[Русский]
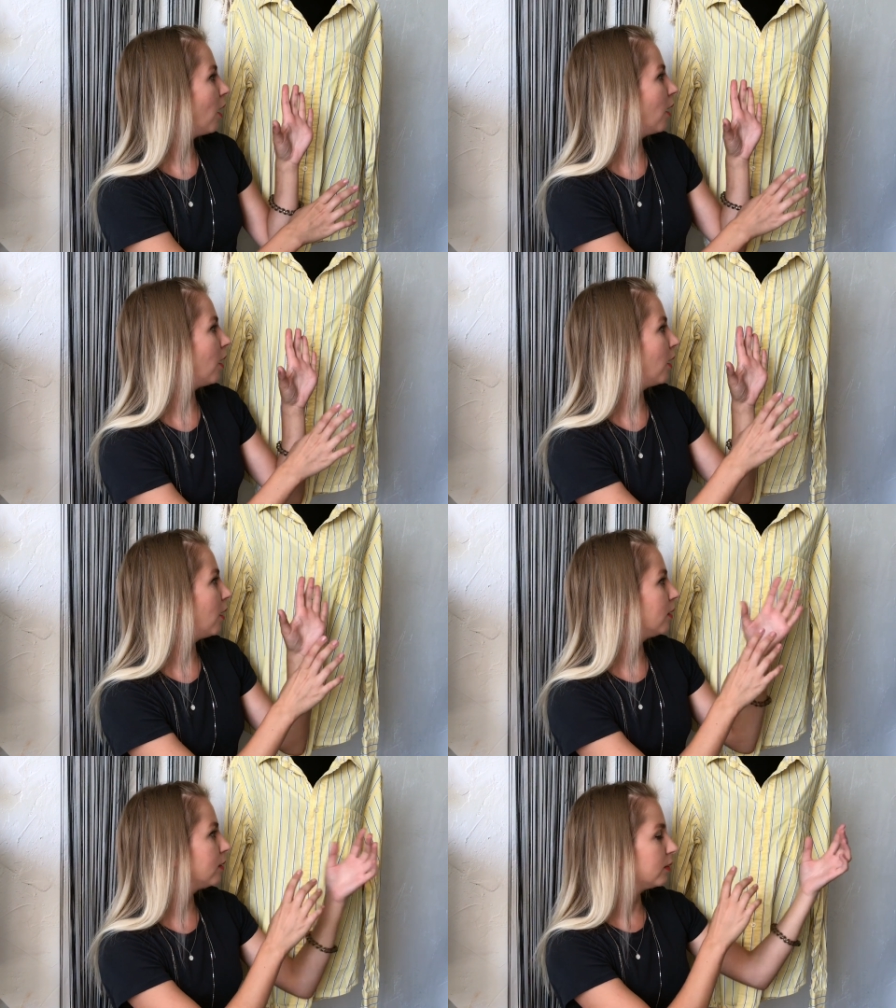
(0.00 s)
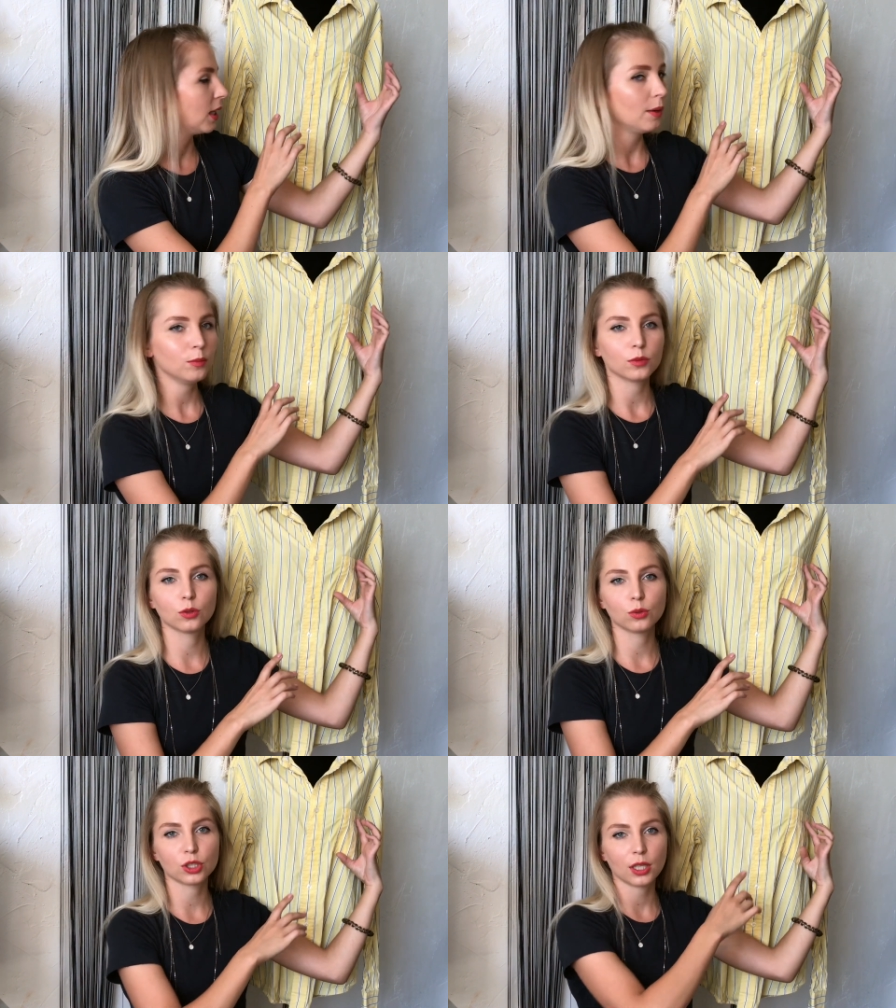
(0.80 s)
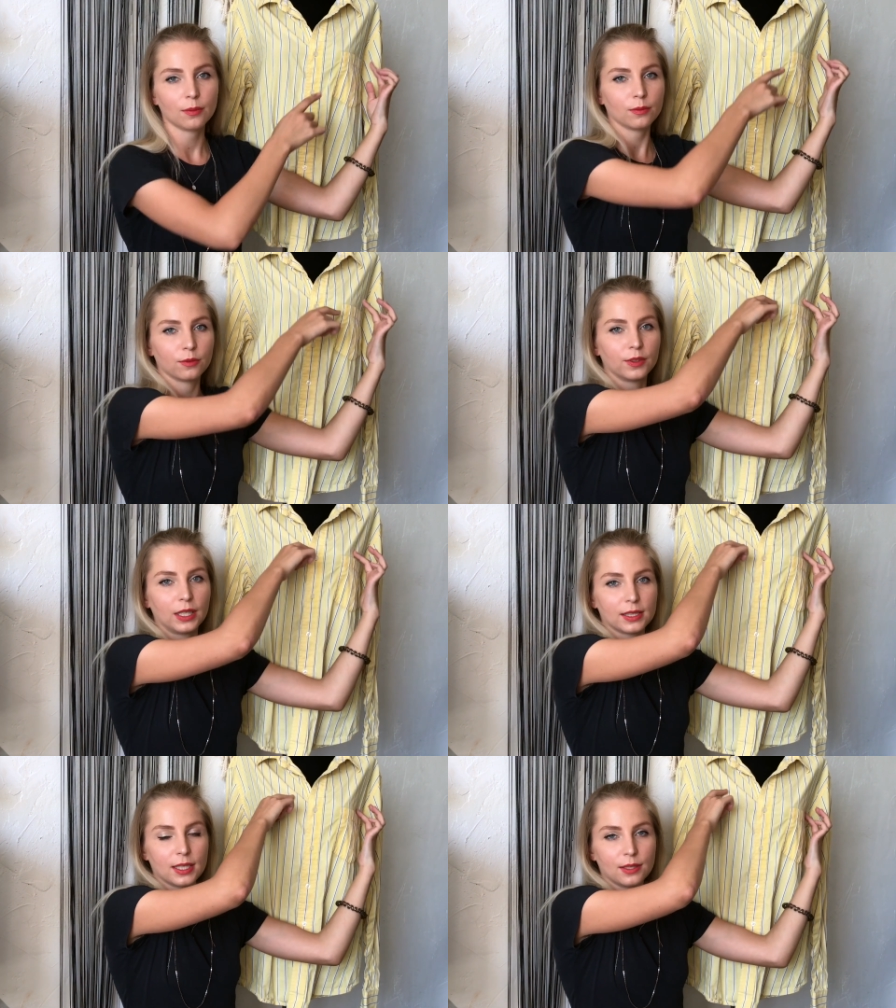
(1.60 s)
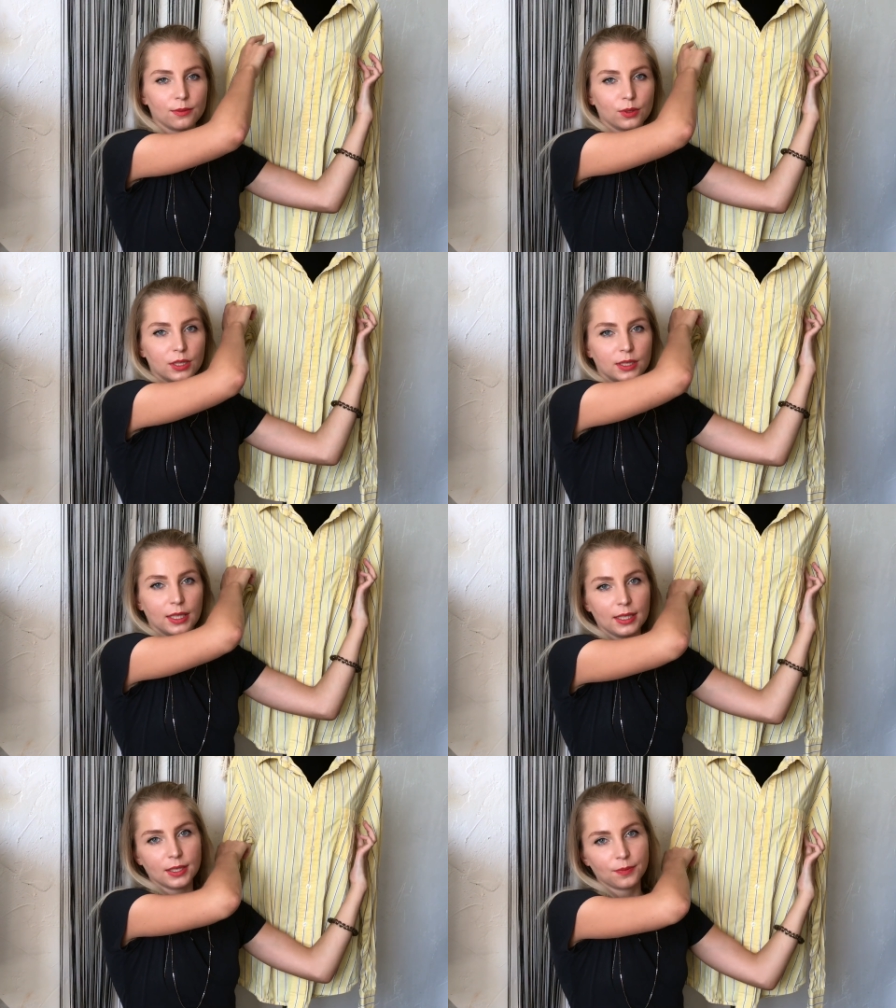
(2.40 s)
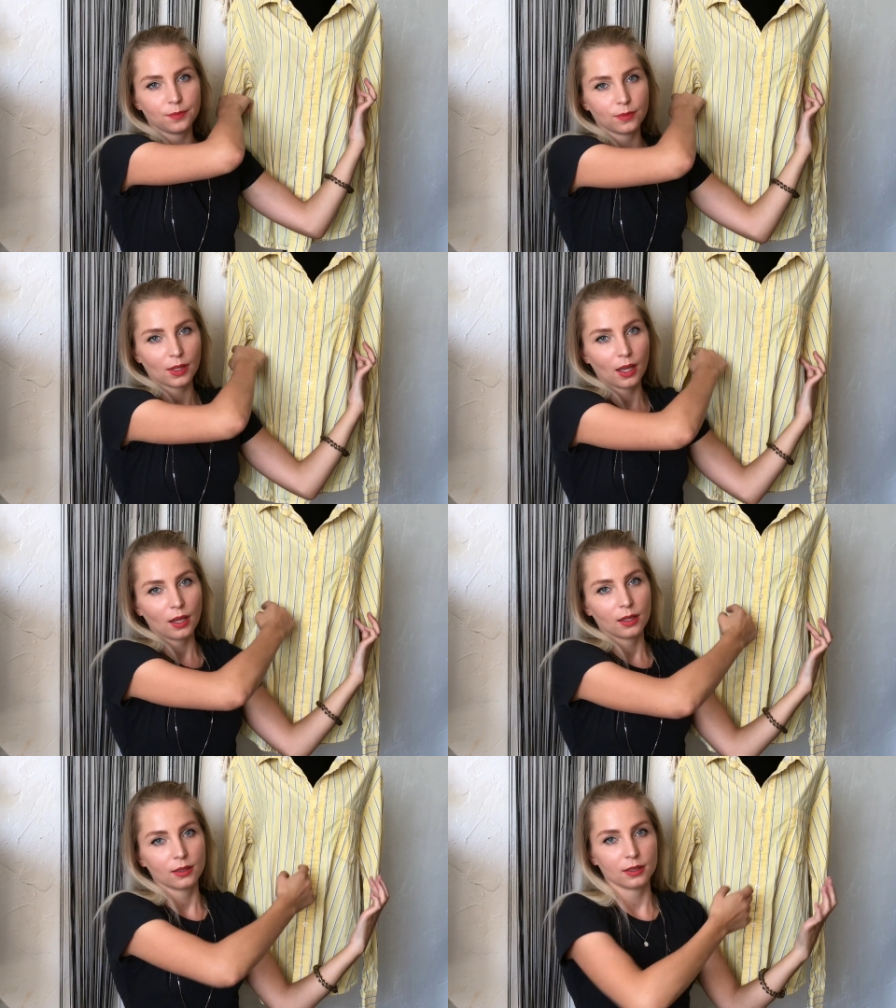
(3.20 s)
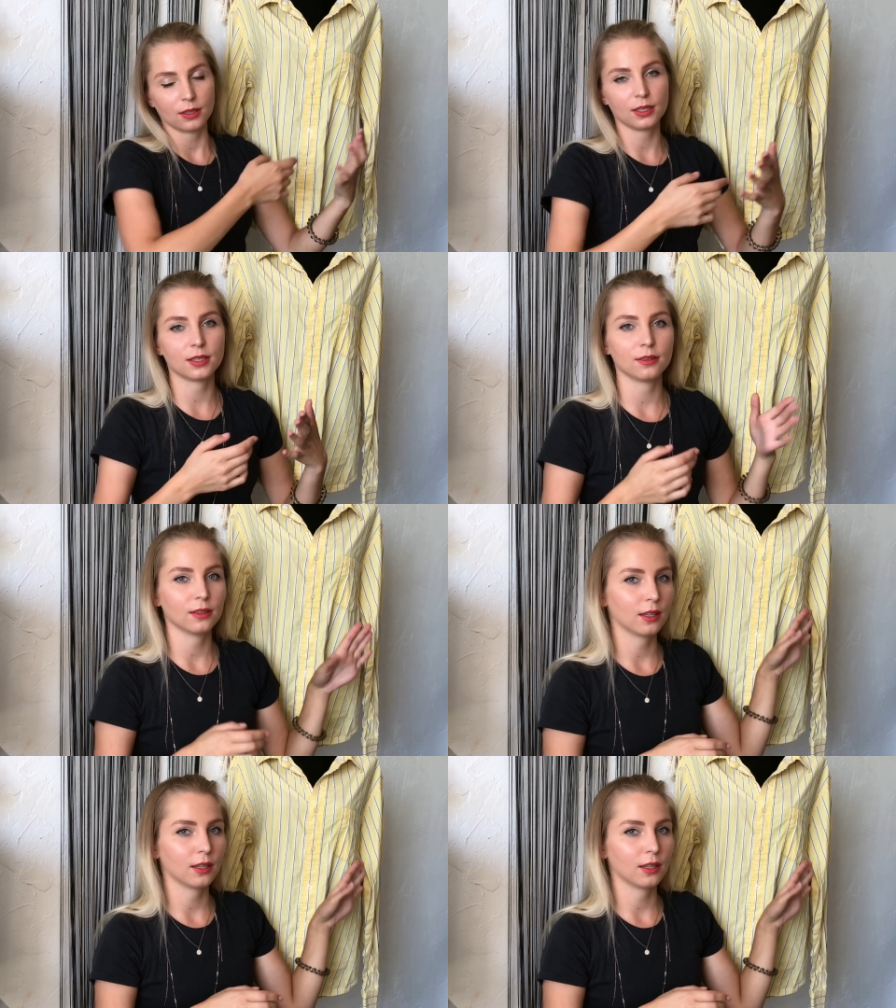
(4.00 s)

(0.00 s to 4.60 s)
А, нам нужно вырезать вот здесь, из